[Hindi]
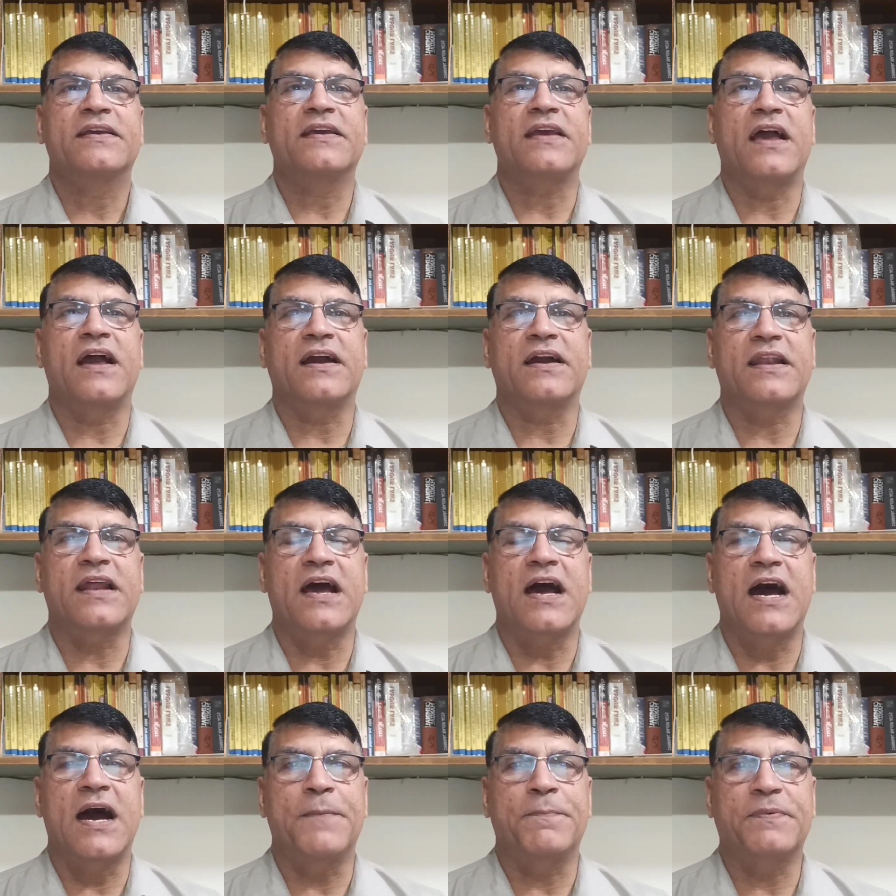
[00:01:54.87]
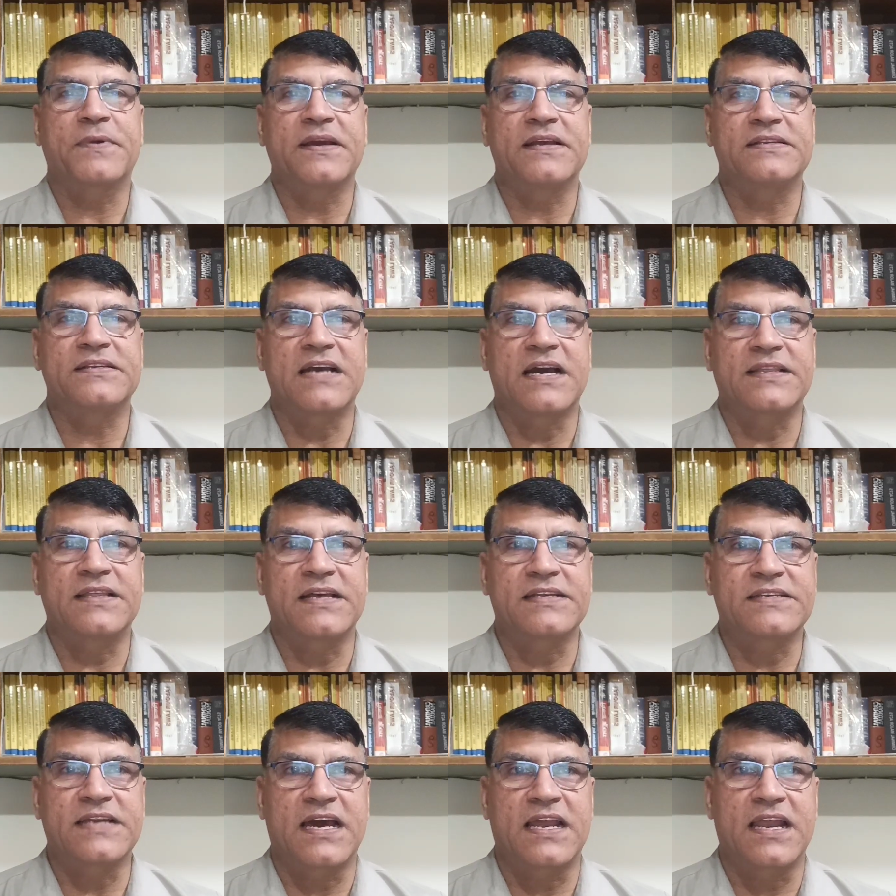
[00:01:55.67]
कि अगर आपके
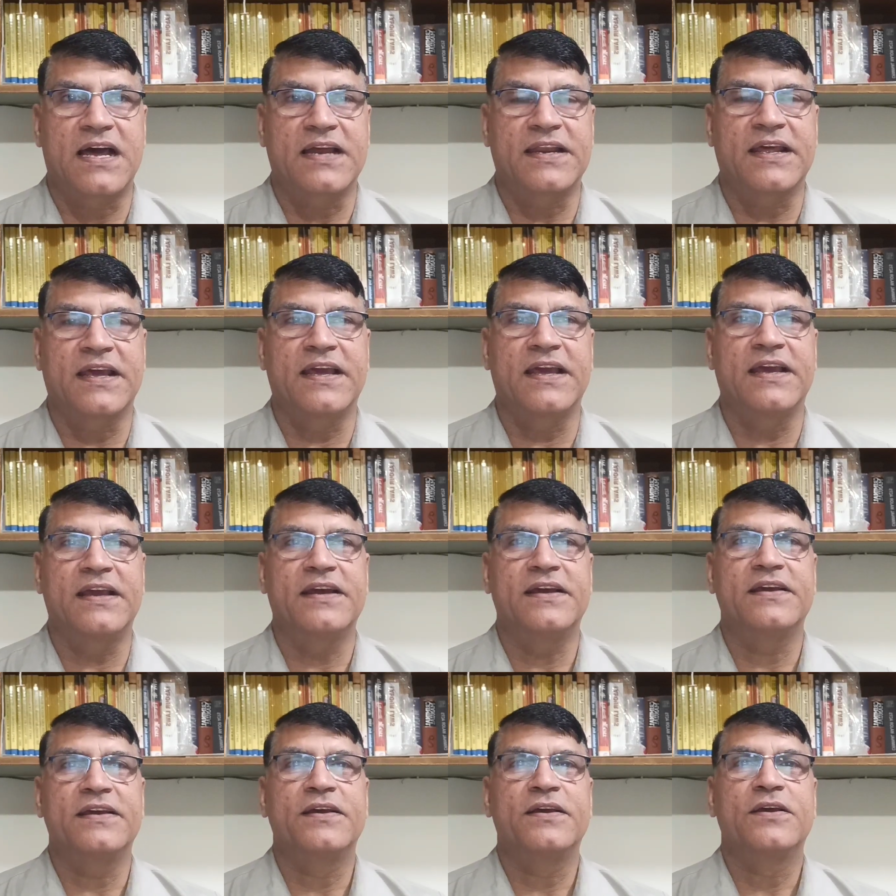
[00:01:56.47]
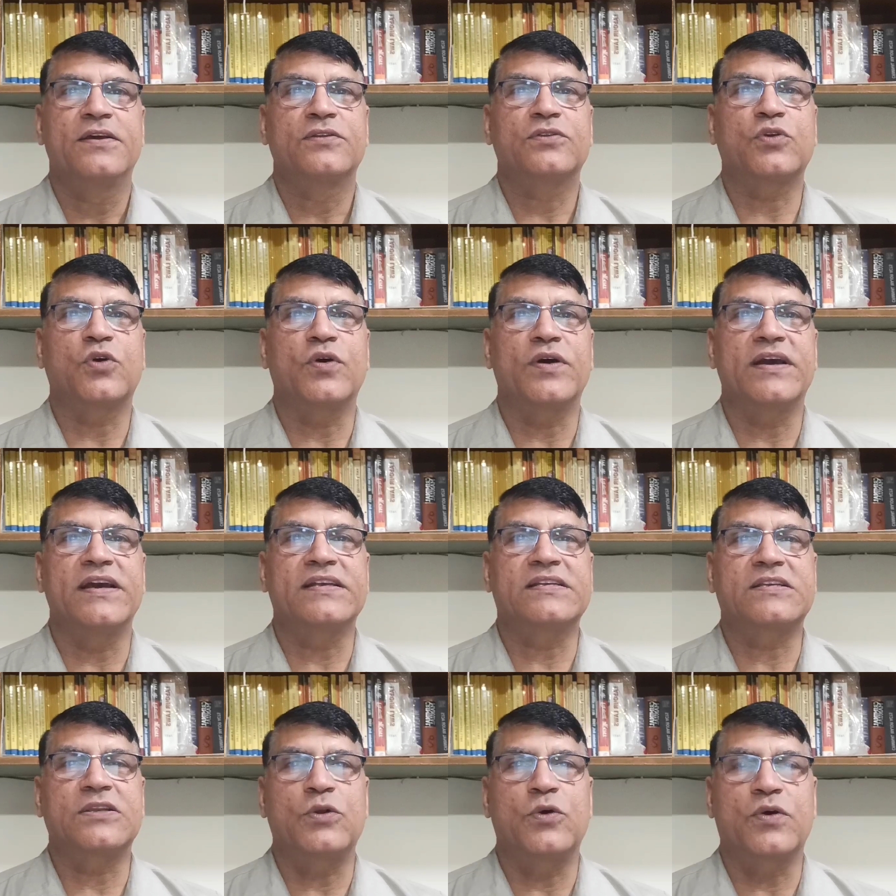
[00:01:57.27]
ज़्यादा चालान हैं तो
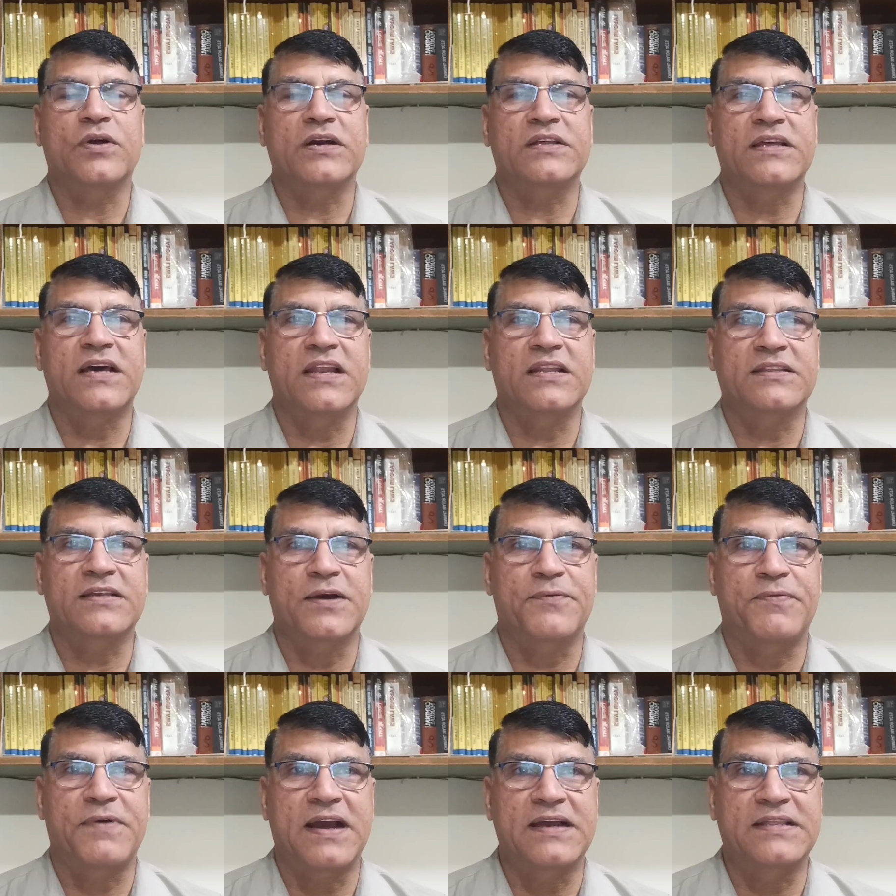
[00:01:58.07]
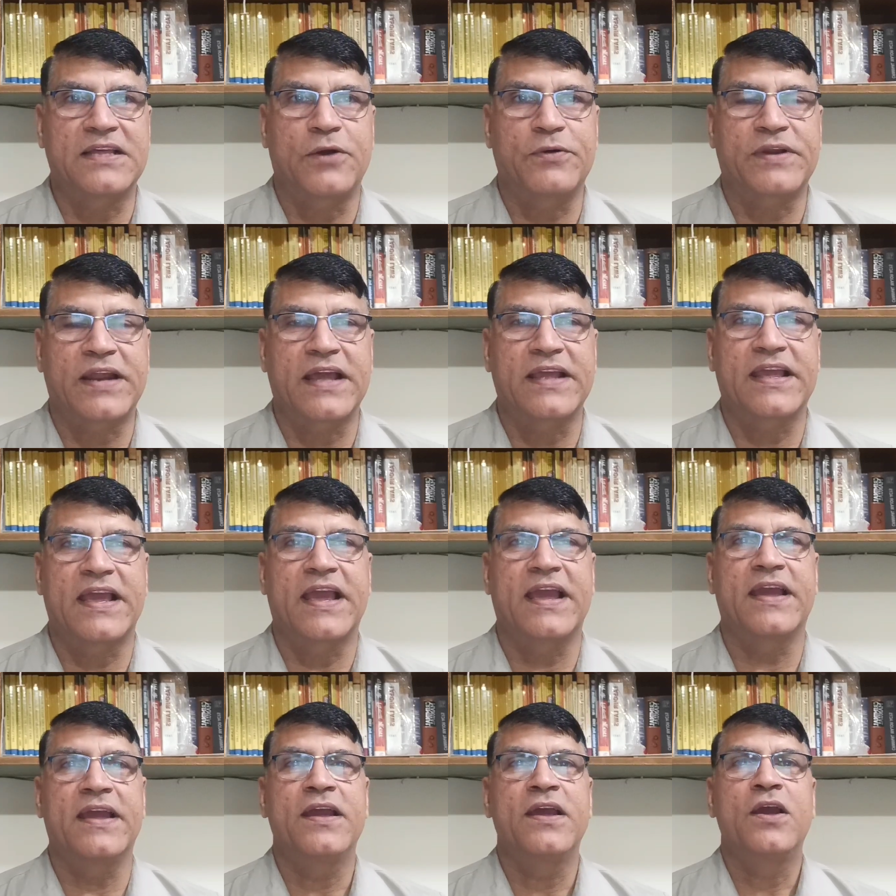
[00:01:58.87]
इस लोक अदालत का फ़ायदा
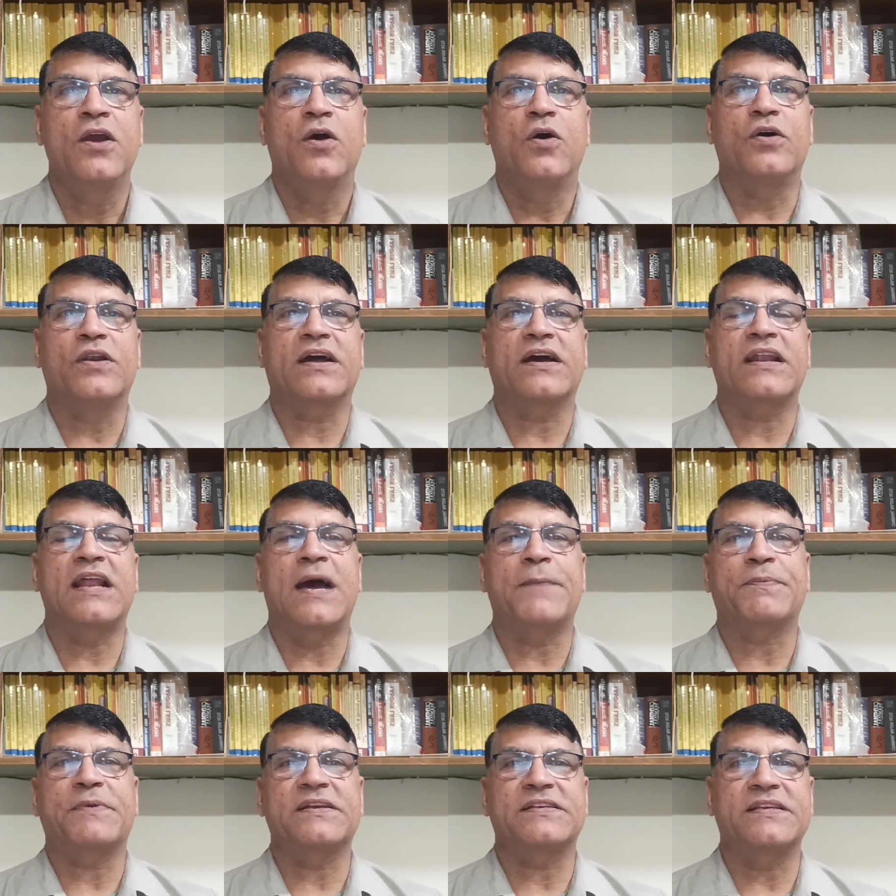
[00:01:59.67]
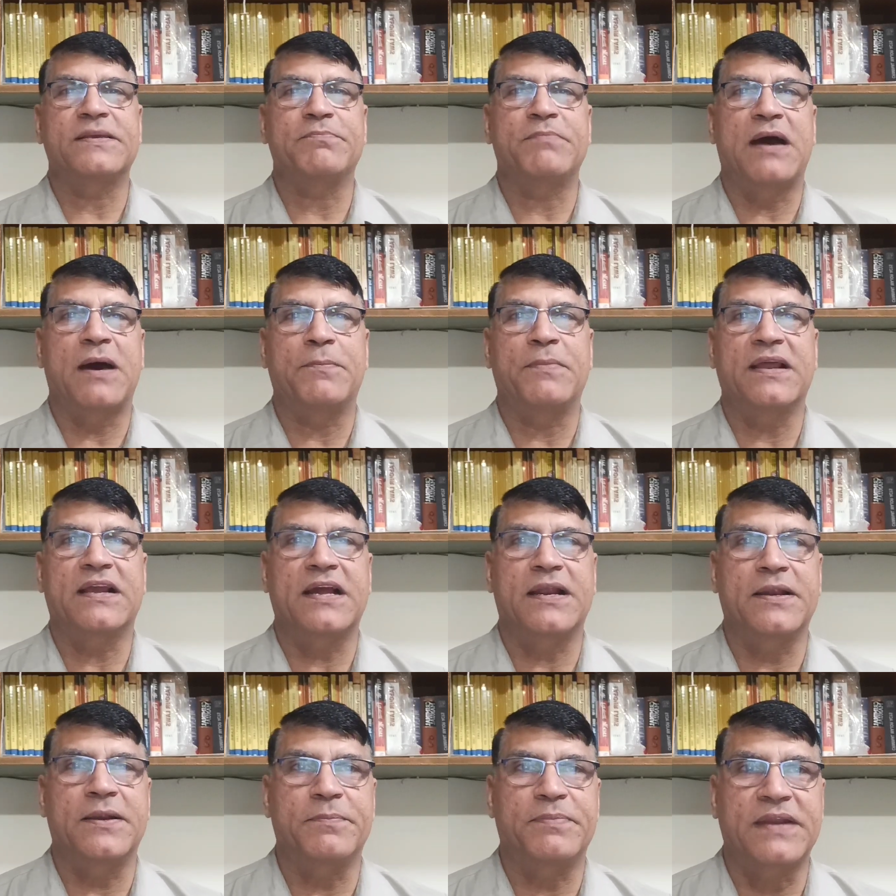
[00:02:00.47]
उठाइए और अगर आप किसी मामले
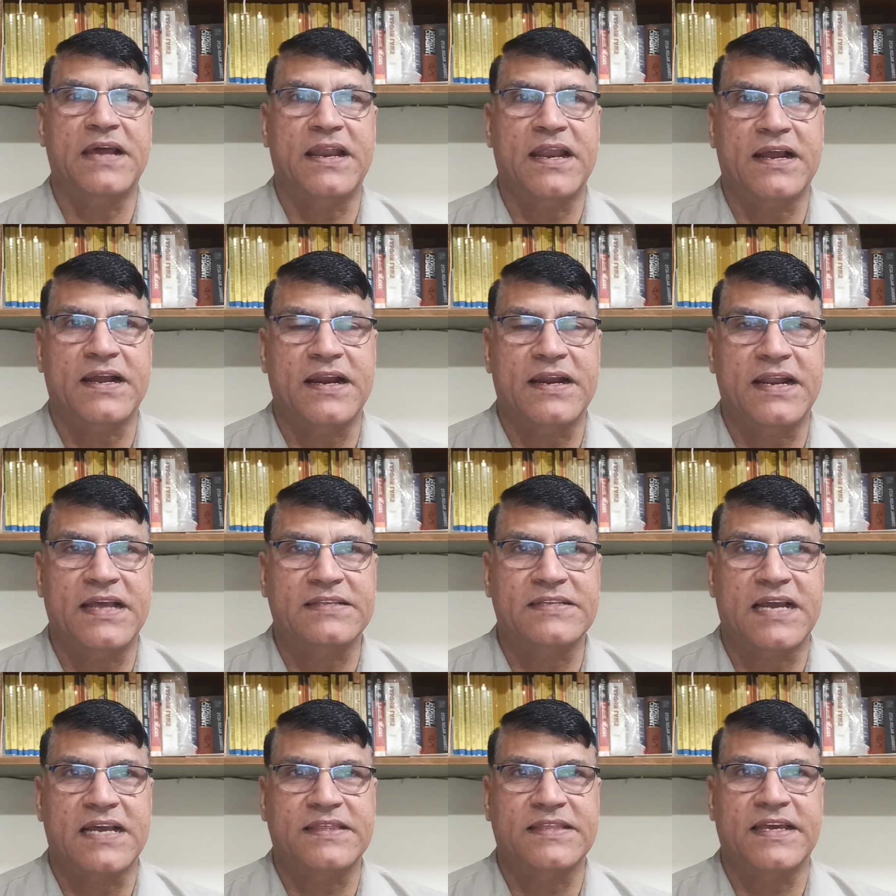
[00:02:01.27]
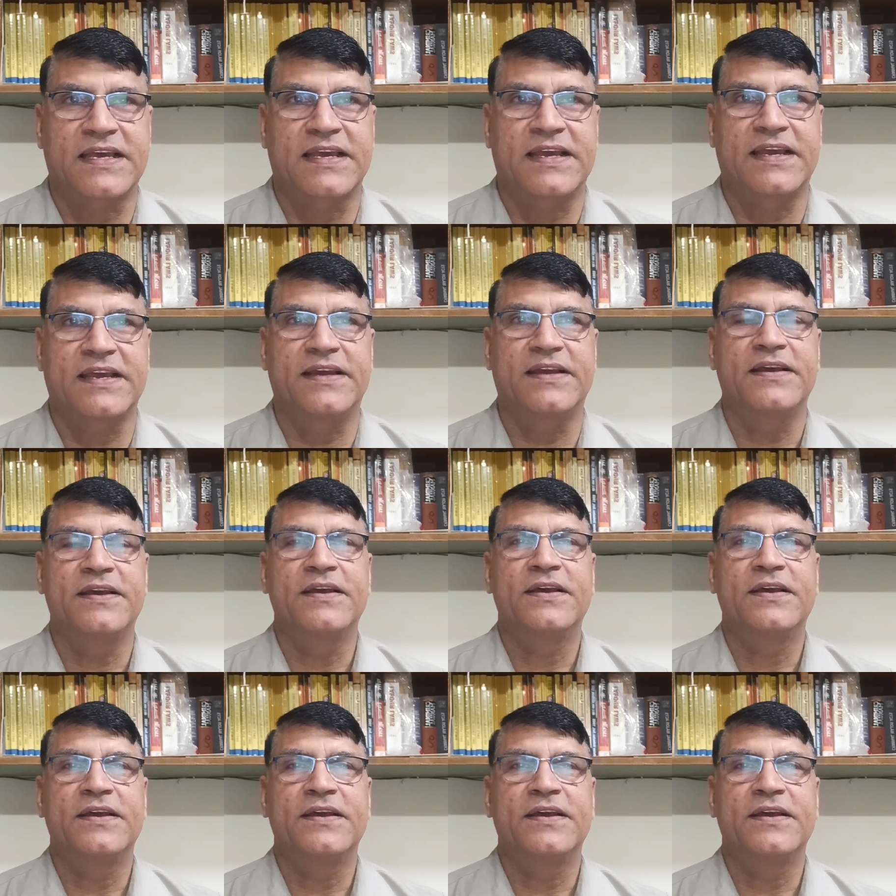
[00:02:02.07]
का निपटारा करना चाहते हैं